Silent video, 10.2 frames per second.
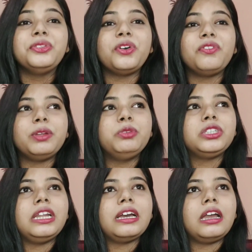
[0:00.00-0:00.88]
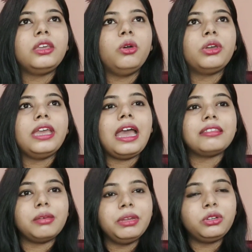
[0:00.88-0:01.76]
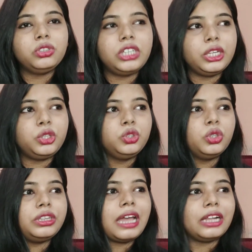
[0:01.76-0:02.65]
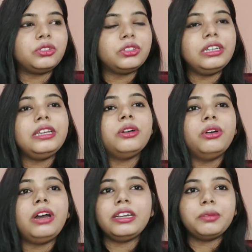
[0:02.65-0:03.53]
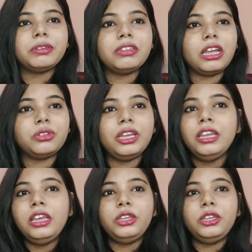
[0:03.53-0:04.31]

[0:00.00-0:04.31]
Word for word: तो फिर मुझे लगा कि ओके ऐसा मैं कुछ लेती हूँ जो नेचुरली हो 100% परसेंट नेचुरली